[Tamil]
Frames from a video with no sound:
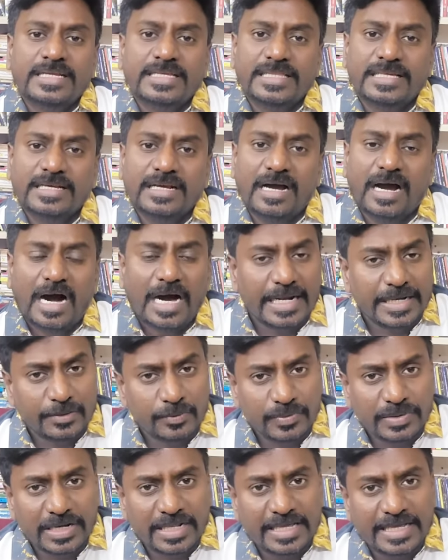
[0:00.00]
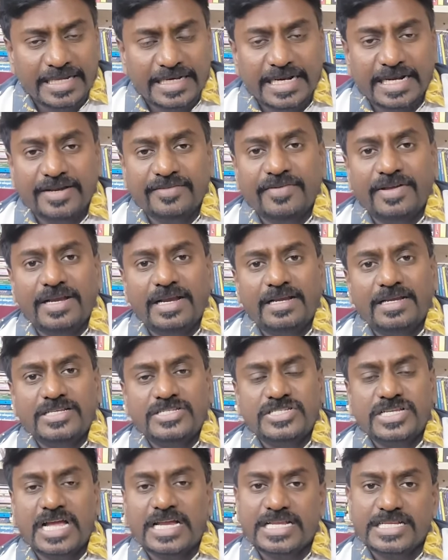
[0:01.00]
இது ஹாலிவுட்டில் ஏற்கனவே
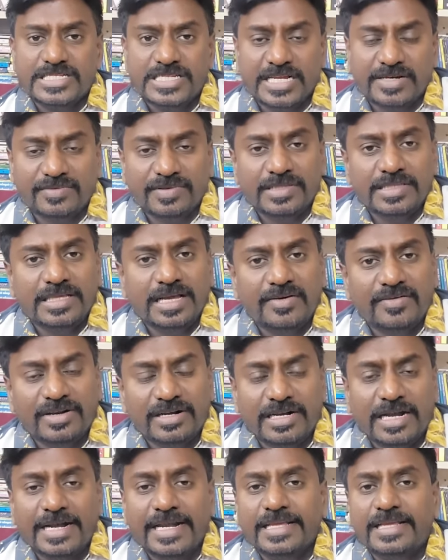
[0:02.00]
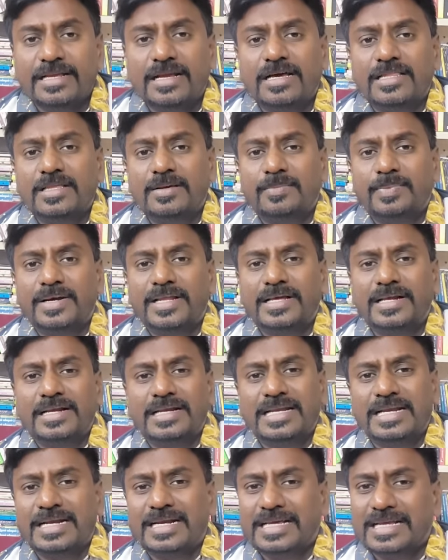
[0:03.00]
ஜாக்கி ஜான் வந்து அவர் நடிக்காத
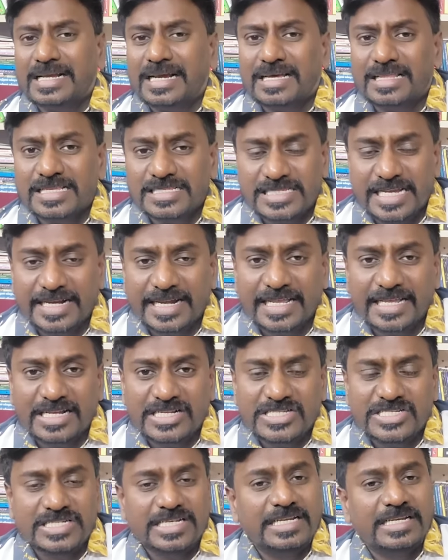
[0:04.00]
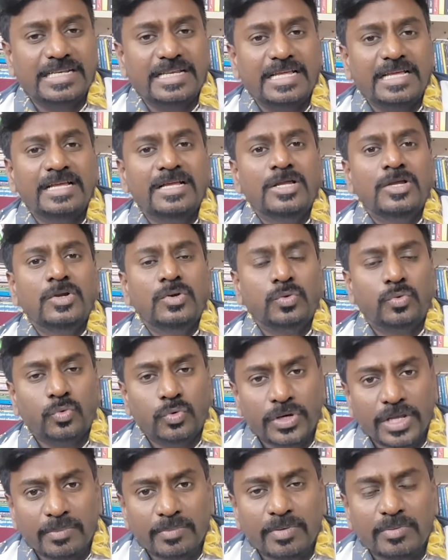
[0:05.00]
படங்களில் எடுக்காத சண்டை கட்சிகளில்
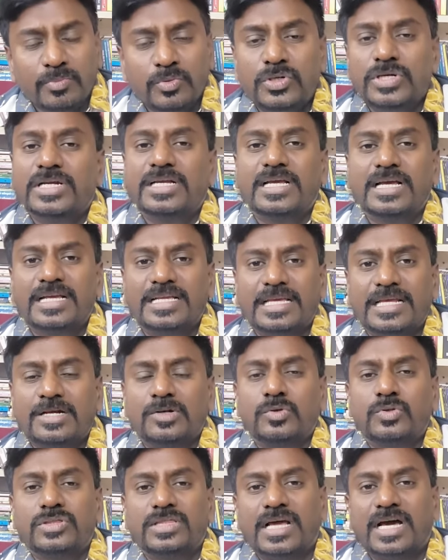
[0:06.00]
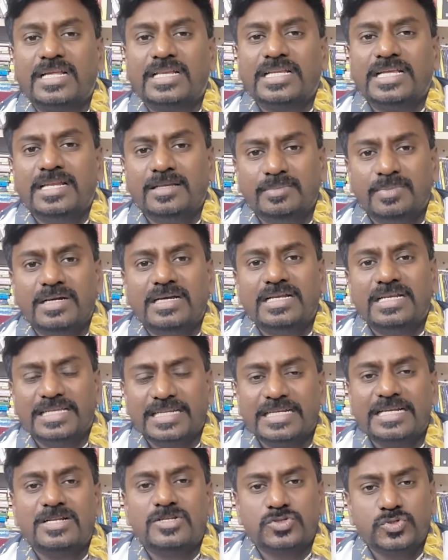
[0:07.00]
உடம்பு முழுக்க இரநூத்தி ஆறு எலும்புகள்
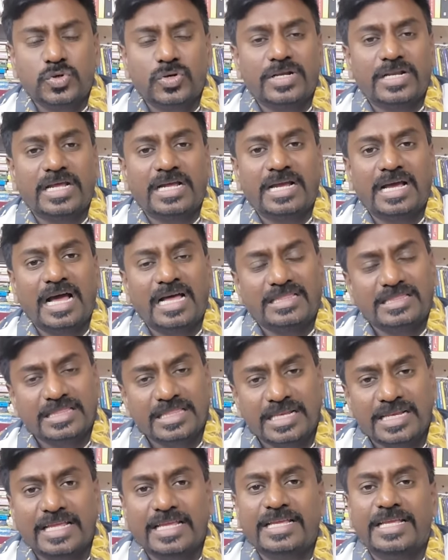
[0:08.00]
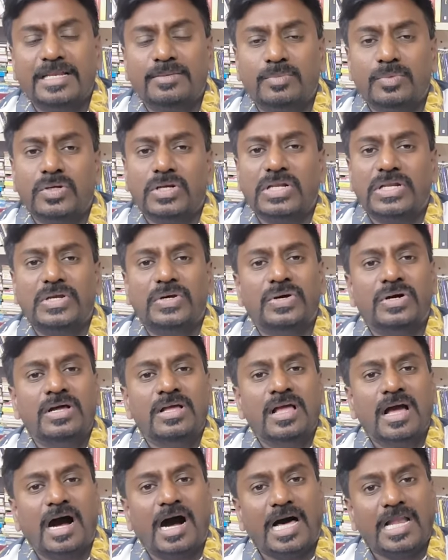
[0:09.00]
இருக்குன்னு சொல்கிறாங்க அத்தனை எலும்புகள்லையும்
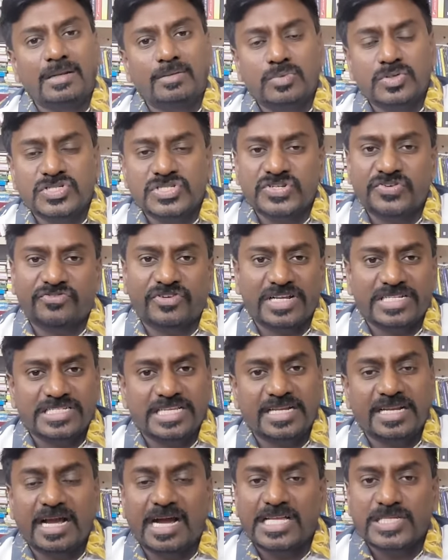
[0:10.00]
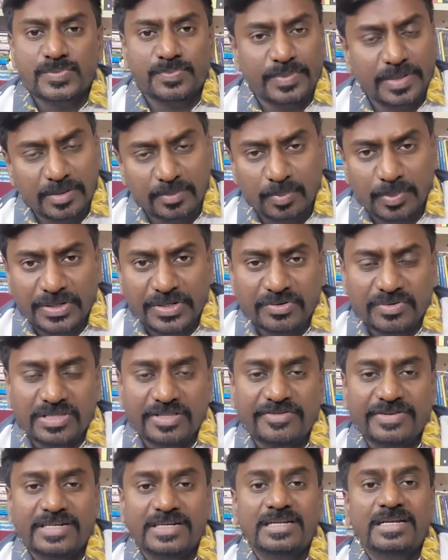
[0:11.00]
ஆல்மோஸ்ட் ஃப்ராக்சரே ஹாஸ்பிட்டல் போயிட்டு
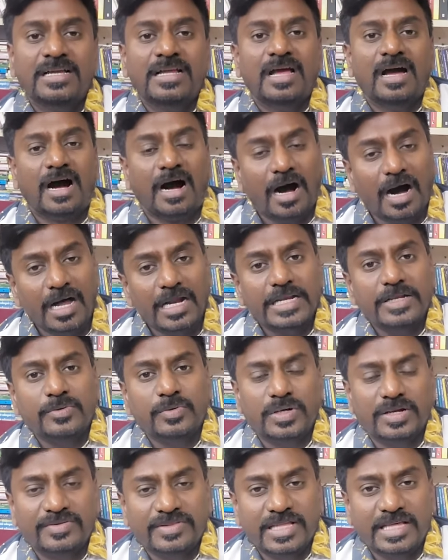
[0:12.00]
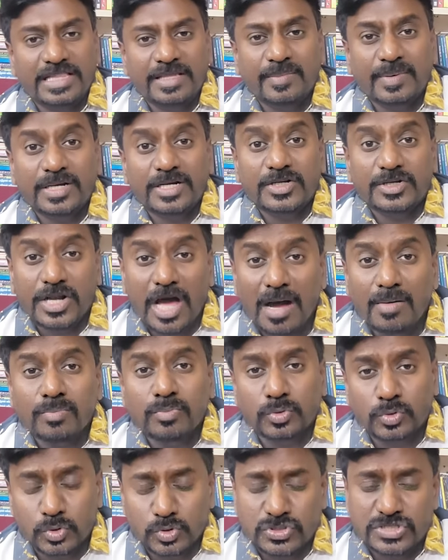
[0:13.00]
வந்தவர் ஹாலிவுட்டில் வந்து அதே மாதிரி
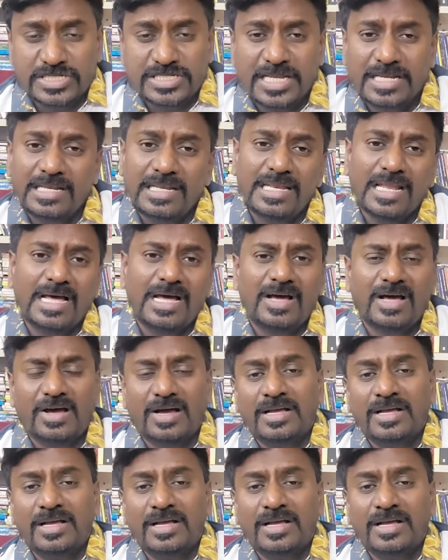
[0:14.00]
டாம் குரூஸ் எல்லா